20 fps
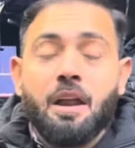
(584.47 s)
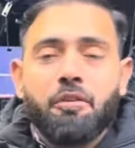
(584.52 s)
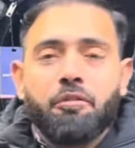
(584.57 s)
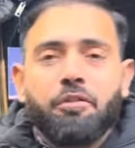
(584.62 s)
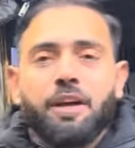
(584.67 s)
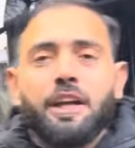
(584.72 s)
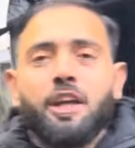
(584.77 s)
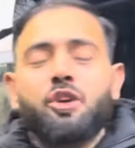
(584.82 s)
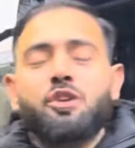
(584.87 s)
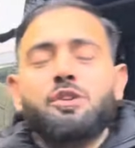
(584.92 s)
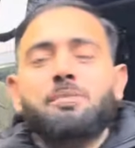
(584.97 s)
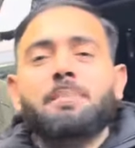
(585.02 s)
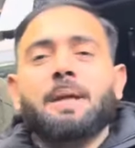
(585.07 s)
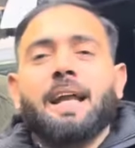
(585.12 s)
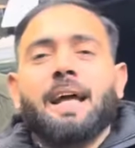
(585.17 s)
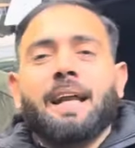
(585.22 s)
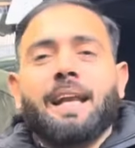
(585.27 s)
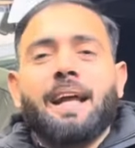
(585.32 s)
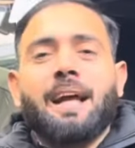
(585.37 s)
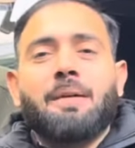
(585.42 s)
वीडियोस
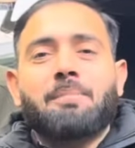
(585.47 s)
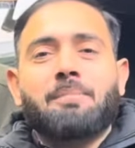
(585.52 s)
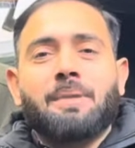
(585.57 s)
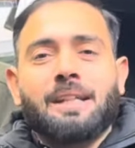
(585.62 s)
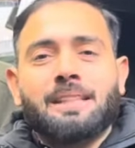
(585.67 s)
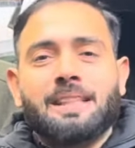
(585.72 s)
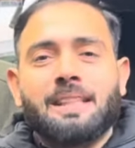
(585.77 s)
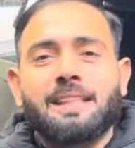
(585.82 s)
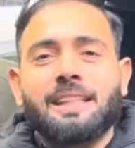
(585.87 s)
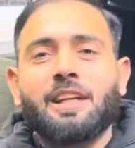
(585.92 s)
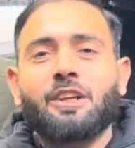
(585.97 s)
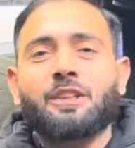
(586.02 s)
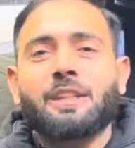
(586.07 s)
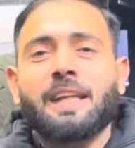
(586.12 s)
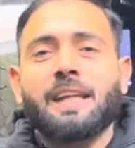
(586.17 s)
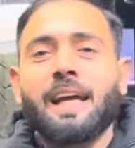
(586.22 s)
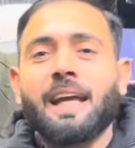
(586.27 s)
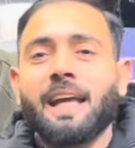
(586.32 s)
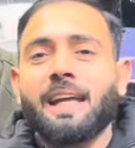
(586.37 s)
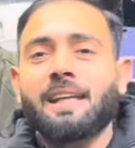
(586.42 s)
बनाने का मकसद ये होता
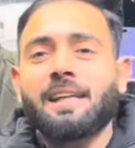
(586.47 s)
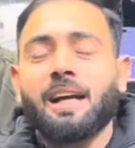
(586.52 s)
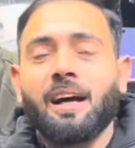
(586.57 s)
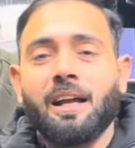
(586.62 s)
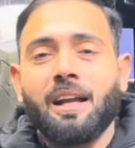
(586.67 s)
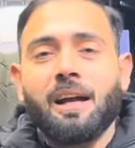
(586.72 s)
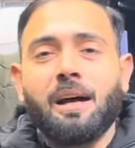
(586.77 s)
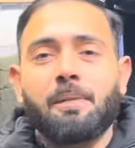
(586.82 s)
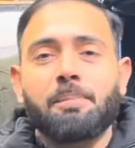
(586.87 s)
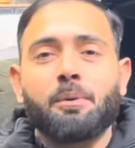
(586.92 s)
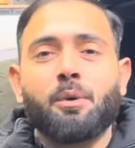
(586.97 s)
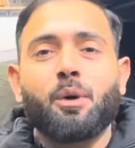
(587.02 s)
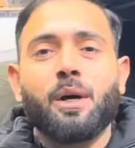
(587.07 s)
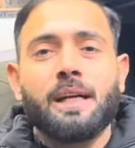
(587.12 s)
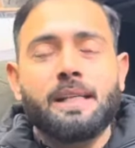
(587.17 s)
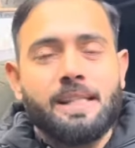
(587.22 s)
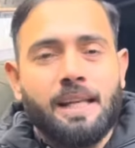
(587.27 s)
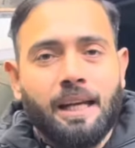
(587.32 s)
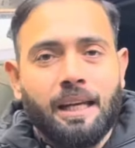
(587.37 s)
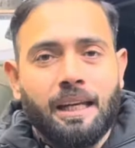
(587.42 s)
है कि यार आपको
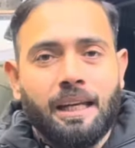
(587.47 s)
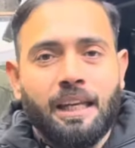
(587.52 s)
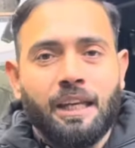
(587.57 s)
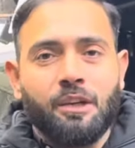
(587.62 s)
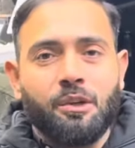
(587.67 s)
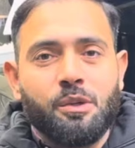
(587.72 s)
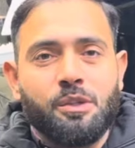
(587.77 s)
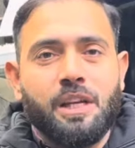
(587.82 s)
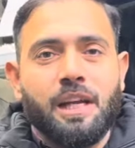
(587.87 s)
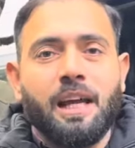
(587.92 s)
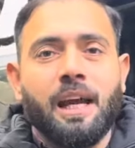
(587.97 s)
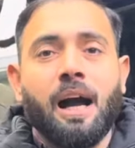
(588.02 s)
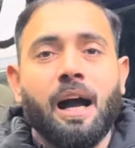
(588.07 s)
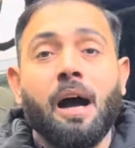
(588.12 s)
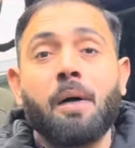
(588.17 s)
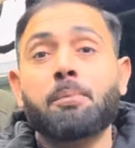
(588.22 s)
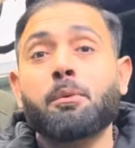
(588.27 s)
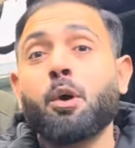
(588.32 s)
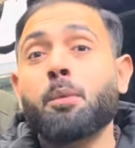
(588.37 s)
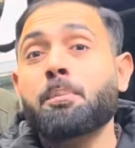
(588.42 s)
आसानी हो जाए
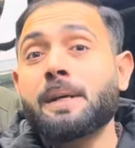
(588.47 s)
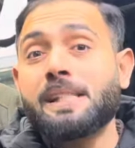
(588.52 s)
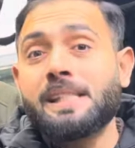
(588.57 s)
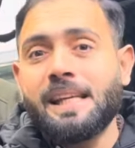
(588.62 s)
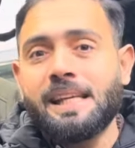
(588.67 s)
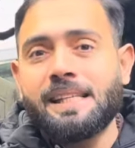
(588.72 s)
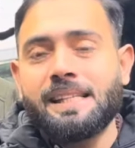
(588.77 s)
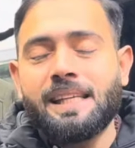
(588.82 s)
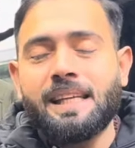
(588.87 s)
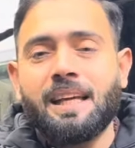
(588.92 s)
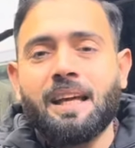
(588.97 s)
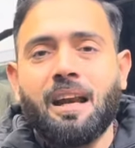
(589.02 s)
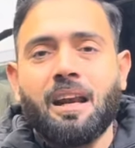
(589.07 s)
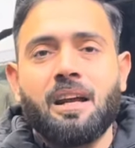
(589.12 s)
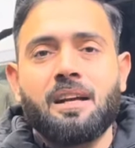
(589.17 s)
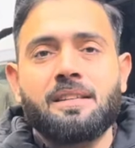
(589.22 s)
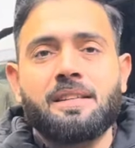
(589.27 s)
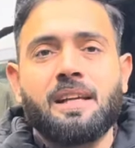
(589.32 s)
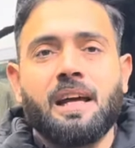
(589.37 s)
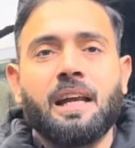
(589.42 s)
आपको परचेजिंग करना
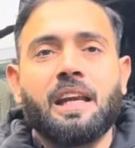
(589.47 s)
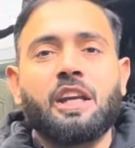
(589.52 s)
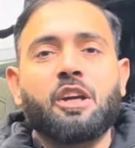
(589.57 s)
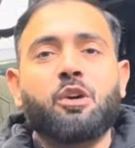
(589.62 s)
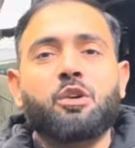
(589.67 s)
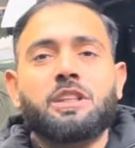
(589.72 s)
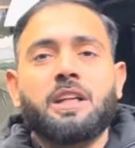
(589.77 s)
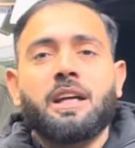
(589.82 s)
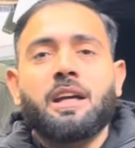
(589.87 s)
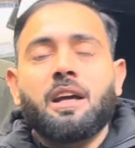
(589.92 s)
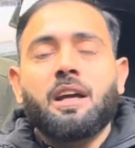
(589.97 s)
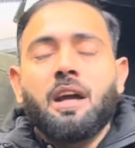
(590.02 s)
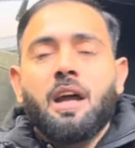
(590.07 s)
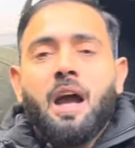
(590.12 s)
आसानी हो जाए